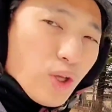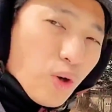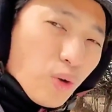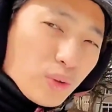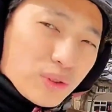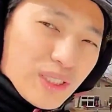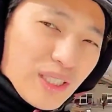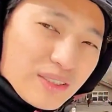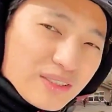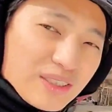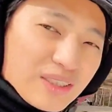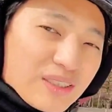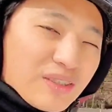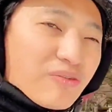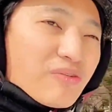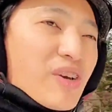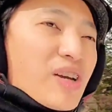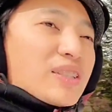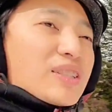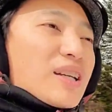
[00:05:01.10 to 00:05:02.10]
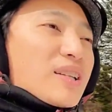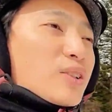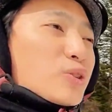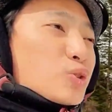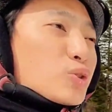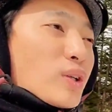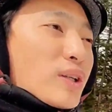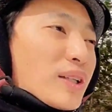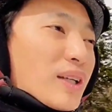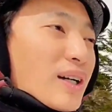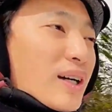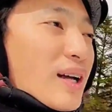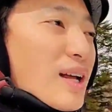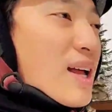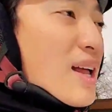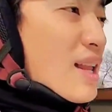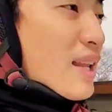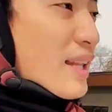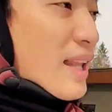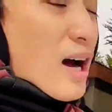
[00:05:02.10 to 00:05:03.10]
流程是非常的顺的。
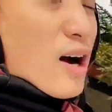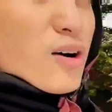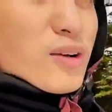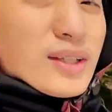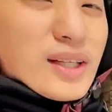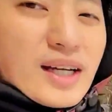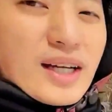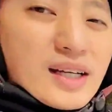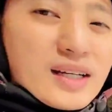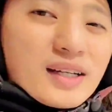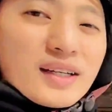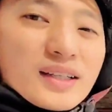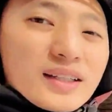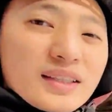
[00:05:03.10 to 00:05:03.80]
然后呢，